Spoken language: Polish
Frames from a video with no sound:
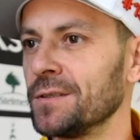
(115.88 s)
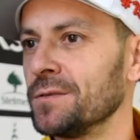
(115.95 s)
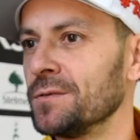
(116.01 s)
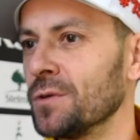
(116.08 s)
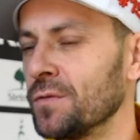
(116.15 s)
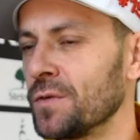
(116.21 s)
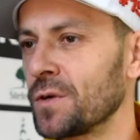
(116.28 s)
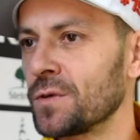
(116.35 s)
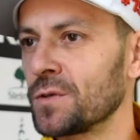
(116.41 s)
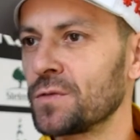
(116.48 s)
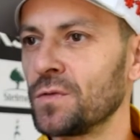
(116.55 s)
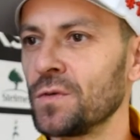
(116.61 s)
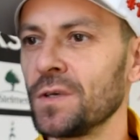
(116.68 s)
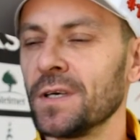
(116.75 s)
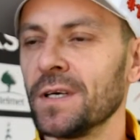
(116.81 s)
nowy
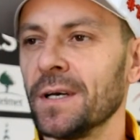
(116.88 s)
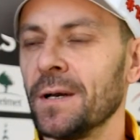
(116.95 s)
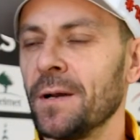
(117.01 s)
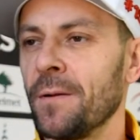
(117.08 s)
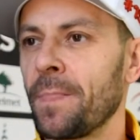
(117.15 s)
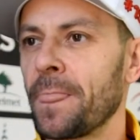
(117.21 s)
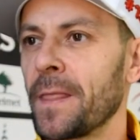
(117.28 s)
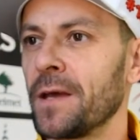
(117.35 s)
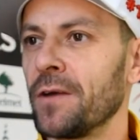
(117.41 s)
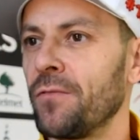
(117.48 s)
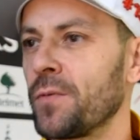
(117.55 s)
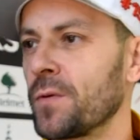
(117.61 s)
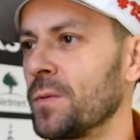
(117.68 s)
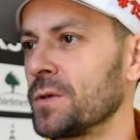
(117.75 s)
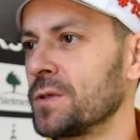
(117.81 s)
rozwój
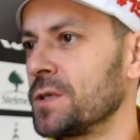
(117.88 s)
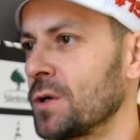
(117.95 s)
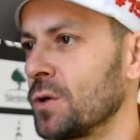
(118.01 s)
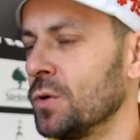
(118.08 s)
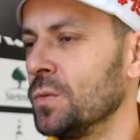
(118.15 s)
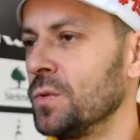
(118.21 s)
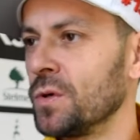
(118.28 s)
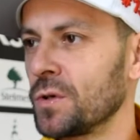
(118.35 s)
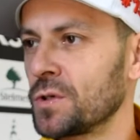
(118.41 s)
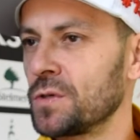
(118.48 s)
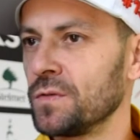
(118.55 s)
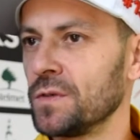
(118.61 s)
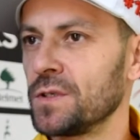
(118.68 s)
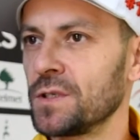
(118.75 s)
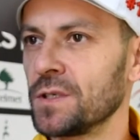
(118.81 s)
w promocji klubu i
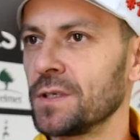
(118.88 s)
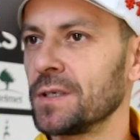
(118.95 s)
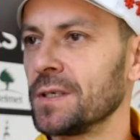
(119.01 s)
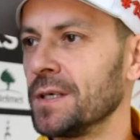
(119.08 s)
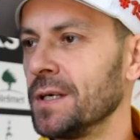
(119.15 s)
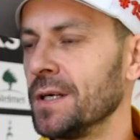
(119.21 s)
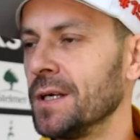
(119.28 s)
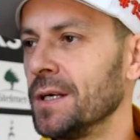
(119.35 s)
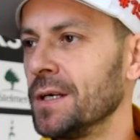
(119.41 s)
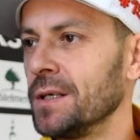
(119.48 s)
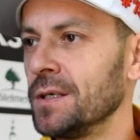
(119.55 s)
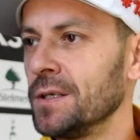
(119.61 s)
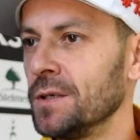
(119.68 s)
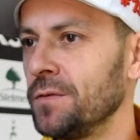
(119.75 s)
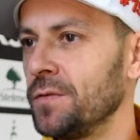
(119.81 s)
oczywiście
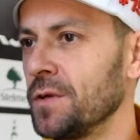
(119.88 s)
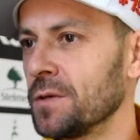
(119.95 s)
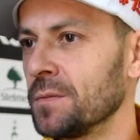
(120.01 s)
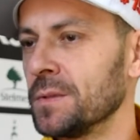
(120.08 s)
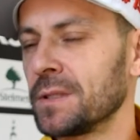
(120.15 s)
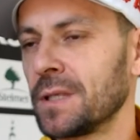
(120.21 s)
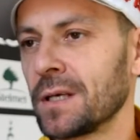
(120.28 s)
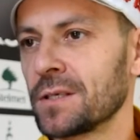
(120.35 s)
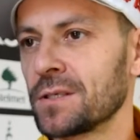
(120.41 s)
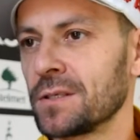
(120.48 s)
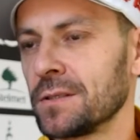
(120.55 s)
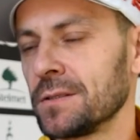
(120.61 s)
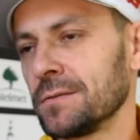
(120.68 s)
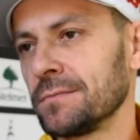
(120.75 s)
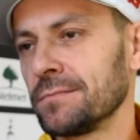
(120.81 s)
i, i firmy.
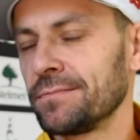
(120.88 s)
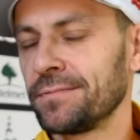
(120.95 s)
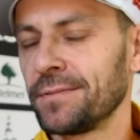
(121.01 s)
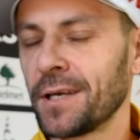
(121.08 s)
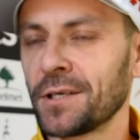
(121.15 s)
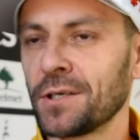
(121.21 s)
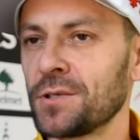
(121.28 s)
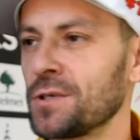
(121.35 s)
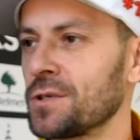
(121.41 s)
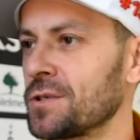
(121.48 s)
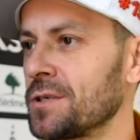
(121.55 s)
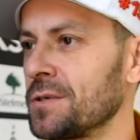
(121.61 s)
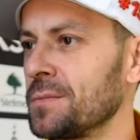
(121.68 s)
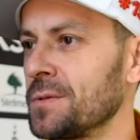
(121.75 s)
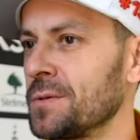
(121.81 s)
Także ja się
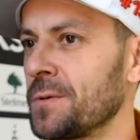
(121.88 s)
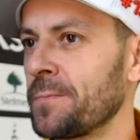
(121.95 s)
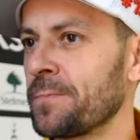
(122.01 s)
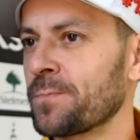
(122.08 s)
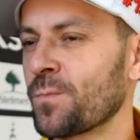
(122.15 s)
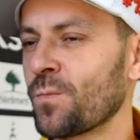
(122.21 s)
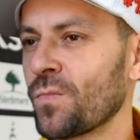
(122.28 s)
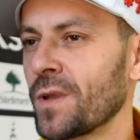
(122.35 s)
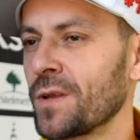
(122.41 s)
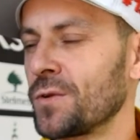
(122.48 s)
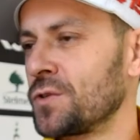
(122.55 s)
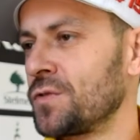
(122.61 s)
cieszę, bo to